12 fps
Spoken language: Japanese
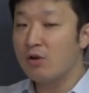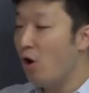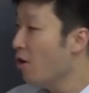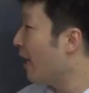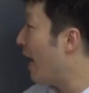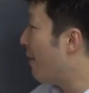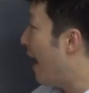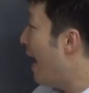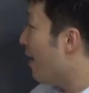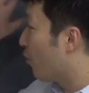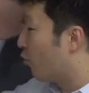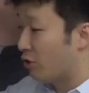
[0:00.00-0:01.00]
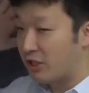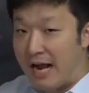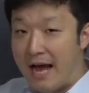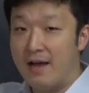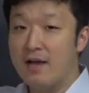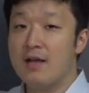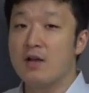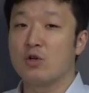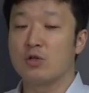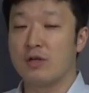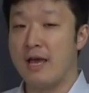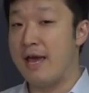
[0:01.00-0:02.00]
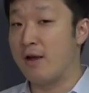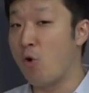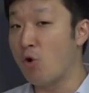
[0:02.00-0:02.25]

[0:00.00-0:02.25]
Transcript: 今回はこちら、えー、